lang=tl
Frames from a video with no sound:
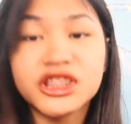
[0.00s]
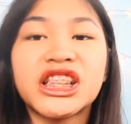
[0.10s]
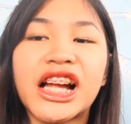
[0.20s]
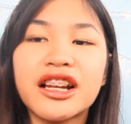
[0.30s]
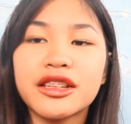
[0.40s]

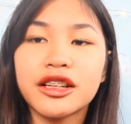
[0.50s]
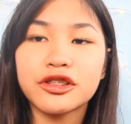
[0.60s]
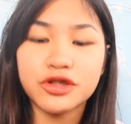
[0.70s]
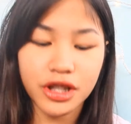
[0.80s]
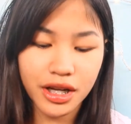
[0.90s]
kailangan talaga
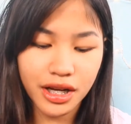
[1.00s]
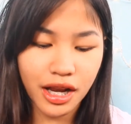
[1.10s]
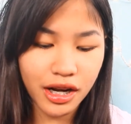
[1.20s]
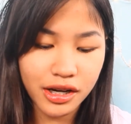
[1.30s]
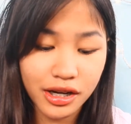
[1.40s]
siyang
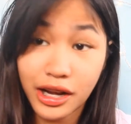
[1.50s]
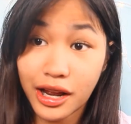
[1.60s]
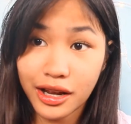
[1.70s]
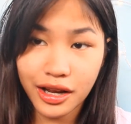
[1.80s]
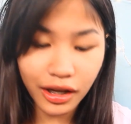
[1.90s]

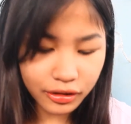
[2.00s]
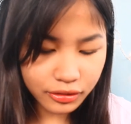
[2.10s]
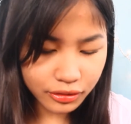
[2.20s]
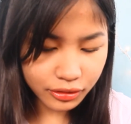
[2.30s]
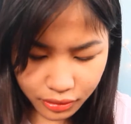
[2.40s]
alagang-alaga.
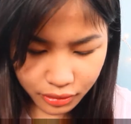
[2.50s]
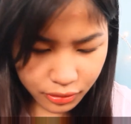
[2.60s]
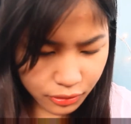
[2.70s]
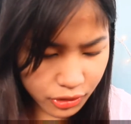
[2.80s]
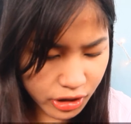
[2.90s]

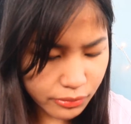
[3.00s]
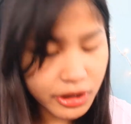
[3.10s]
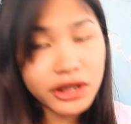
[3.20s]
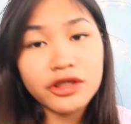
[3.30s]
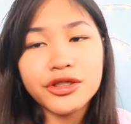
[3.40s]
Kunin
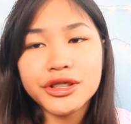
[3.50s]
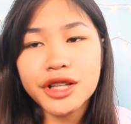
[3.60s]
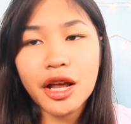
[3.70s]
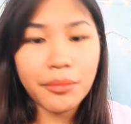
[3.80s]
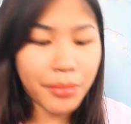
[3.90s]
naman natin yung isang